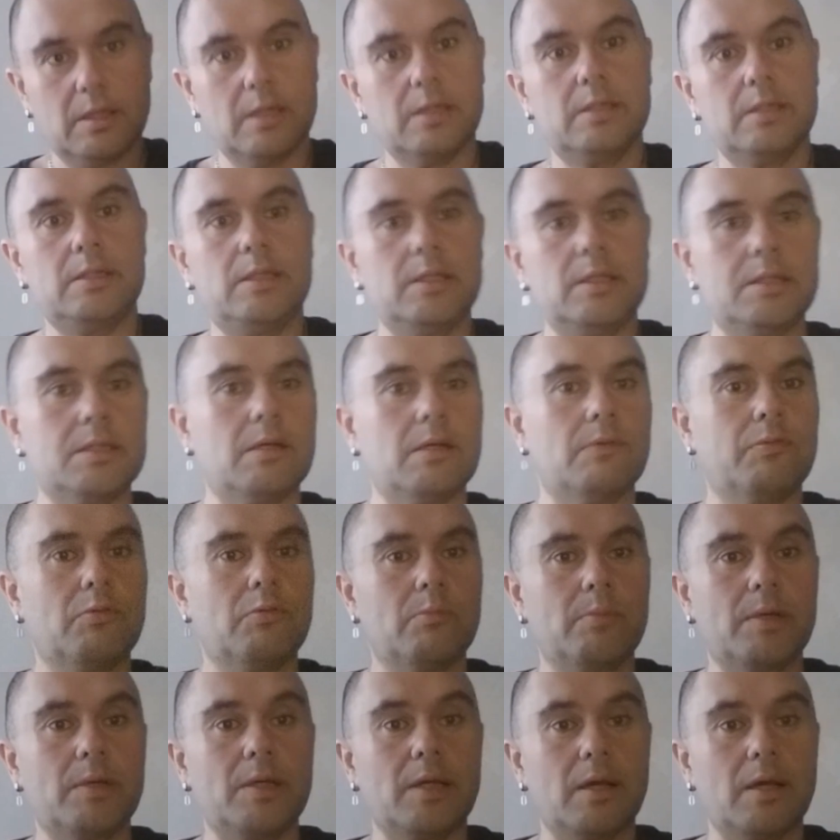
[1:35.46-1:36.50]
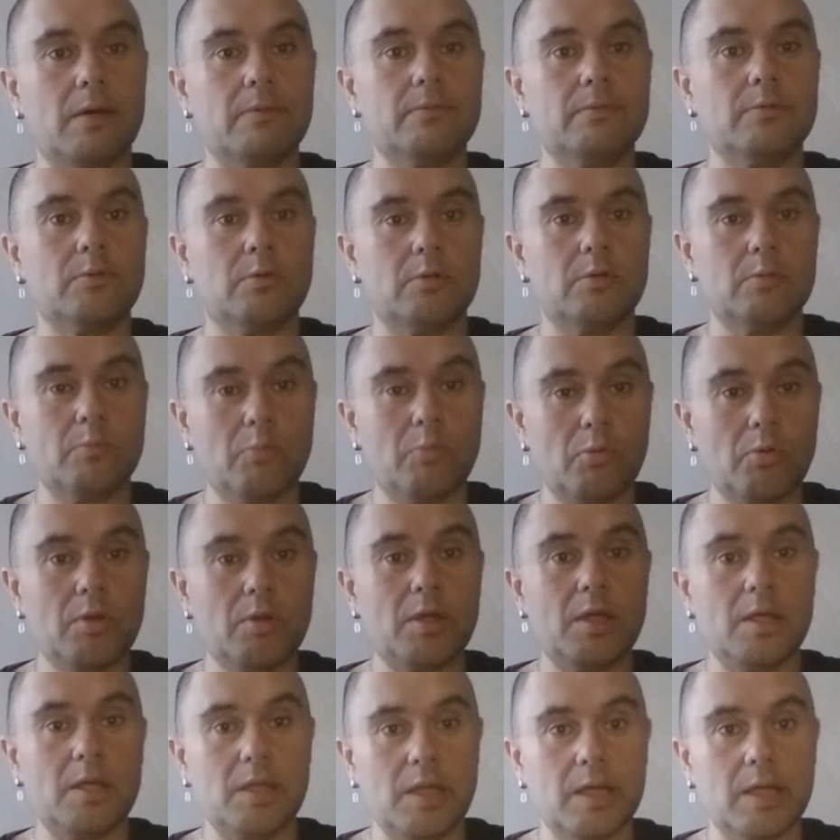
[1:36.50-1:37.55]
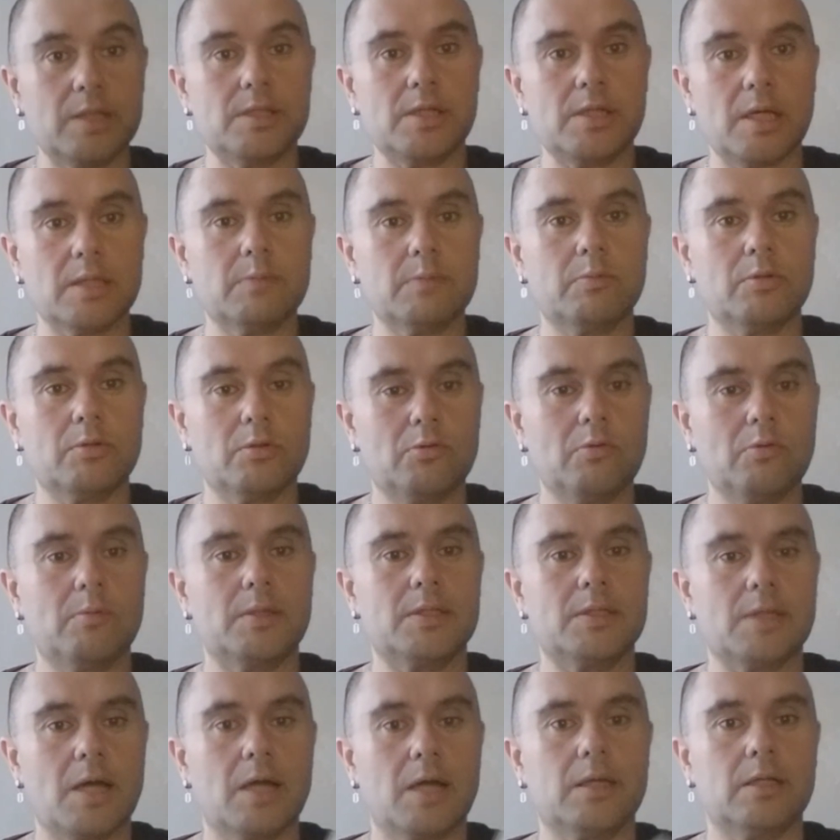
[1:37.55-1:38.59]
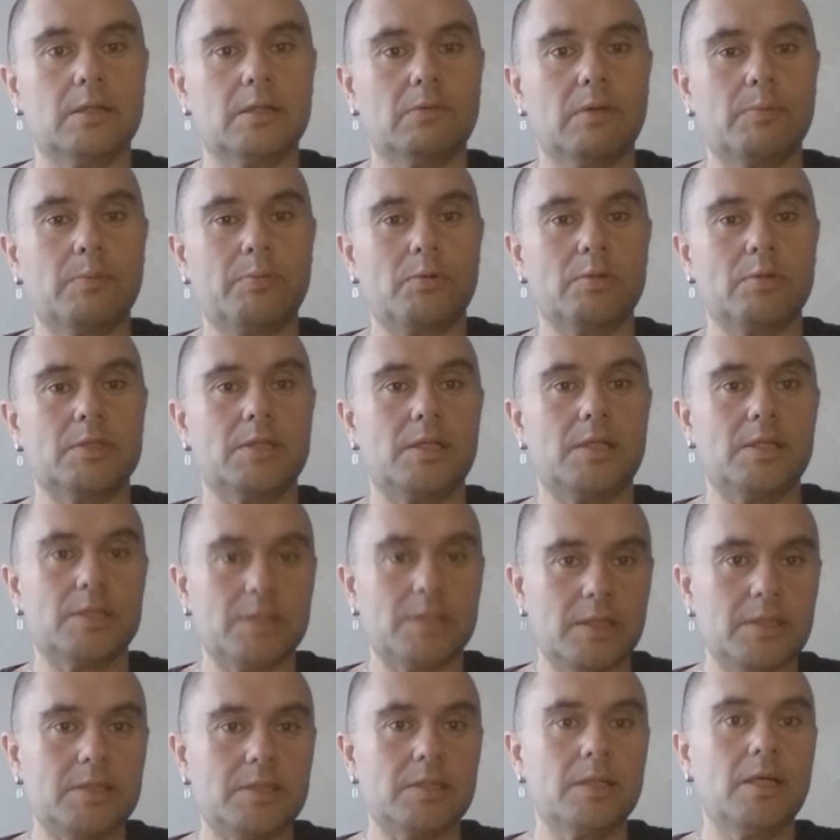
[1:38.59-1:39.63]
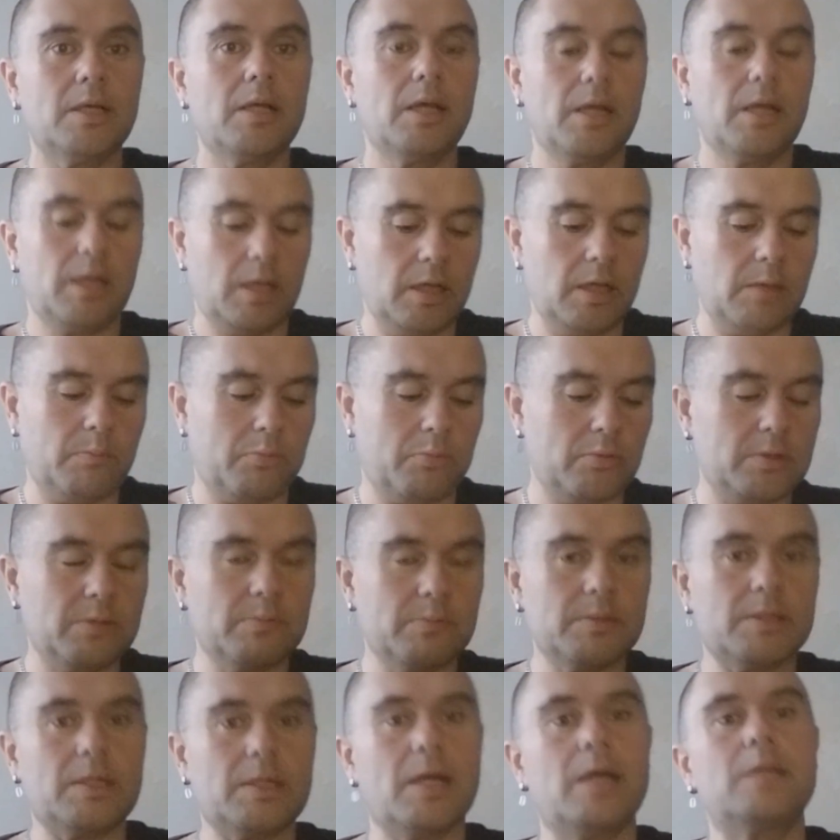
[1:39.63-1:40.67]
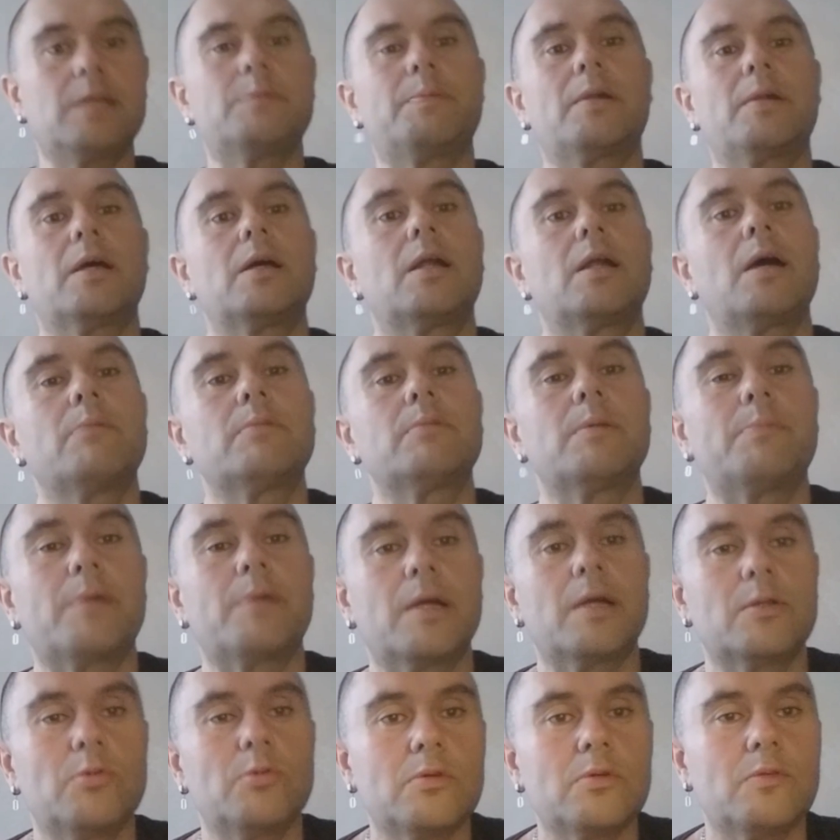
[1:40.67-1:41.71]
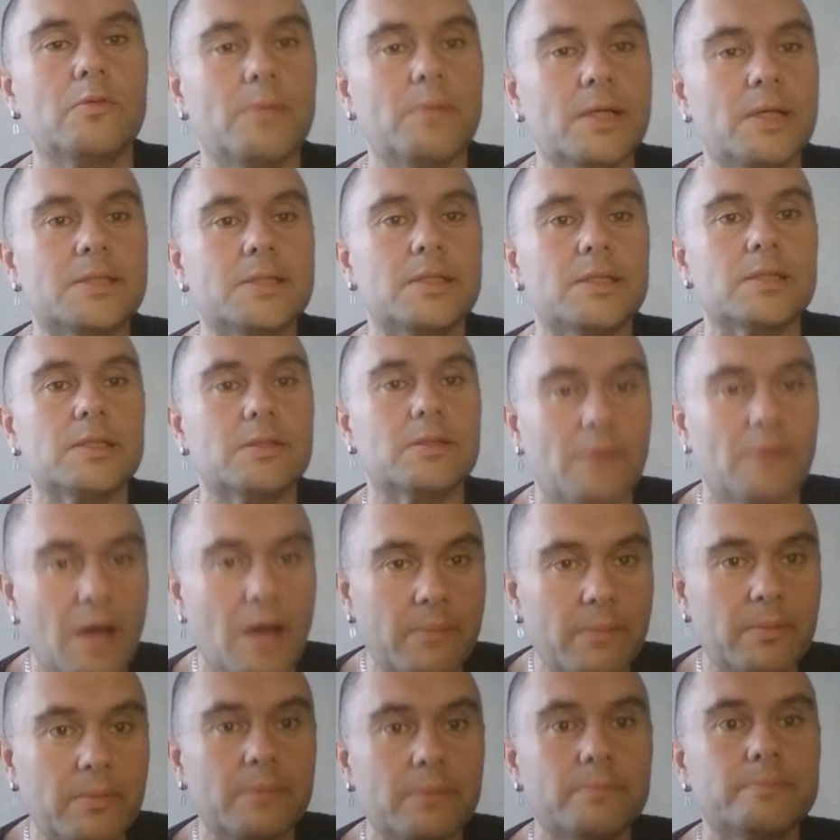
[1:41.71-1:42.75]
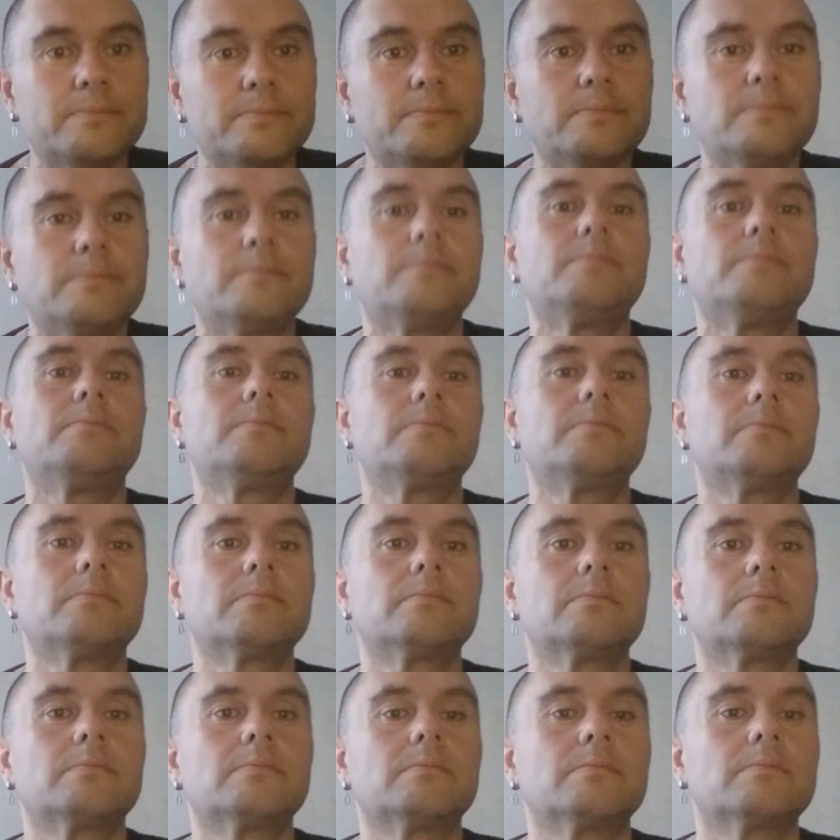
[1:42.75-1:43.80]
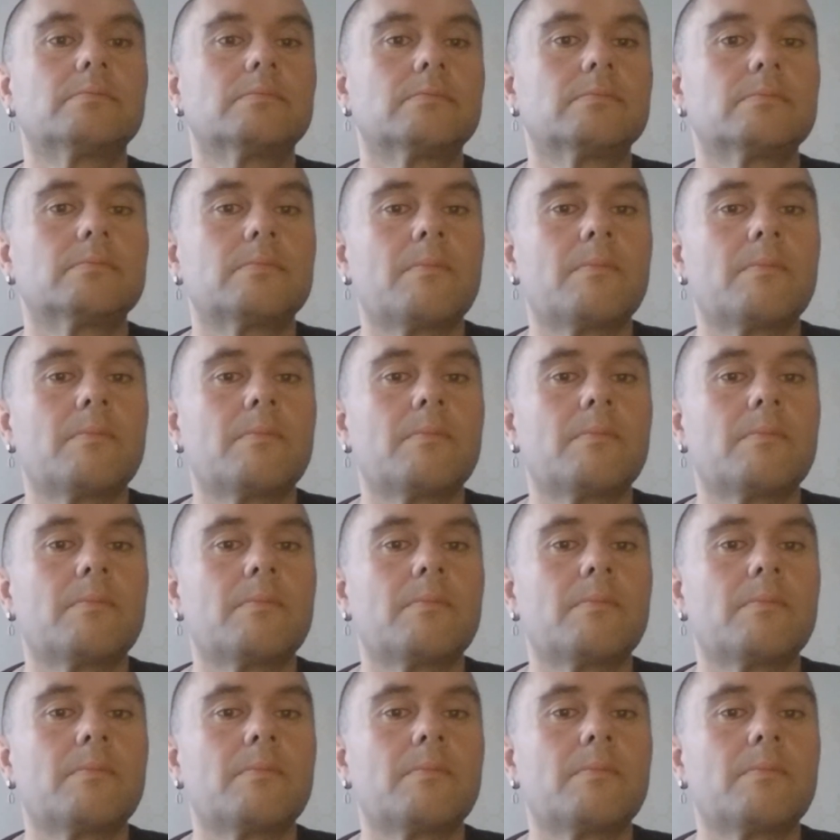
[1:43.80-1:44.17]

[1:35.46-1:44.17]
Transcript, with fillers: на диске. Дисков у меня в ноутбуке нет. Сейчас буду думать, как этот вопрос решить. И будем ставить программный продукт вместе с вами.